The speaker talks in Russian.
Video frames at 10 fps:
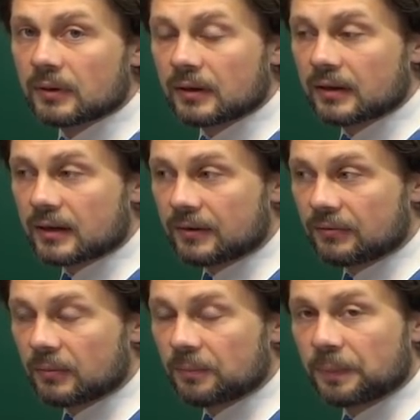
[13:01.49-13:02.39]

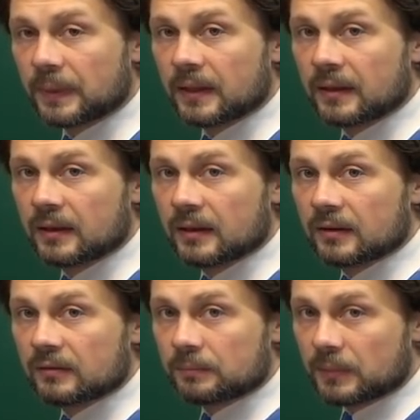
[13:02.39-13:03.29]
графом.
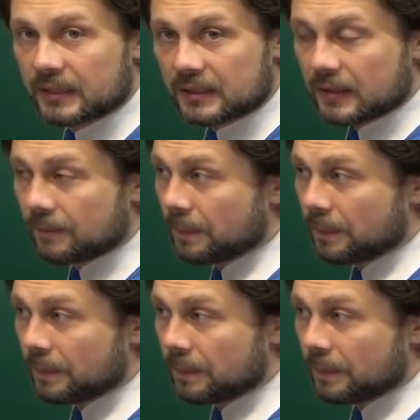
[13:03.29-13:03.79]
Понятно?